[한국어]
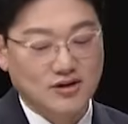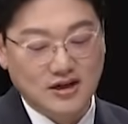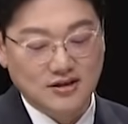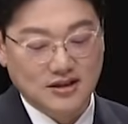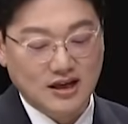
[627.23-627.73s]

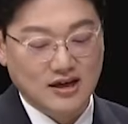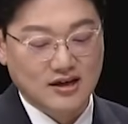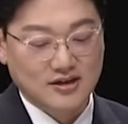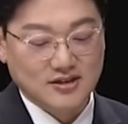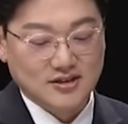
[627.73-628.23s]
하는데
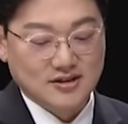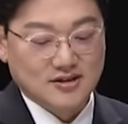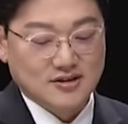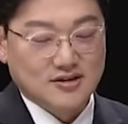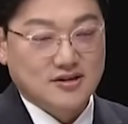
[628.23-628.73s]

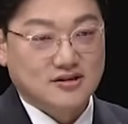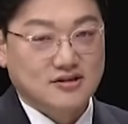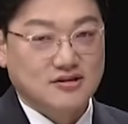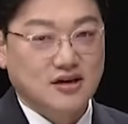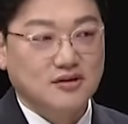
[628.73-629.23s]

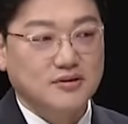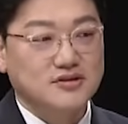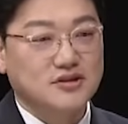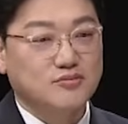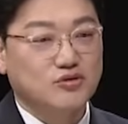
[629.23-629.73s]
제가
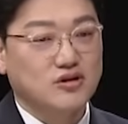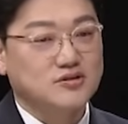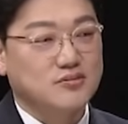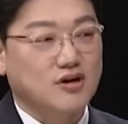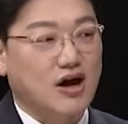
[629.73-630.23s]
봤을 때
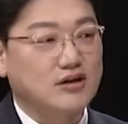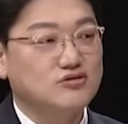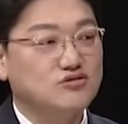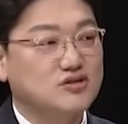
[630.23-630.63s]
모르겠습니다. 광주